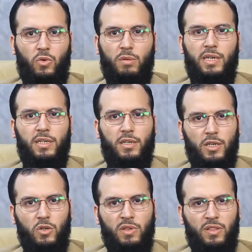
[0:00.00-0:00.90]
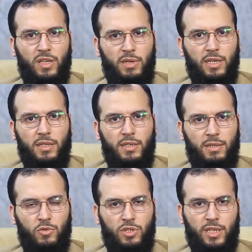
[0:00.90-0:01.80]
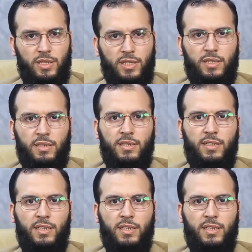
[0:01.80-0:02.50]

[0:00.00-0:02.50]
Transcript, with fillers: وما نراه من ثبات للمجاهدين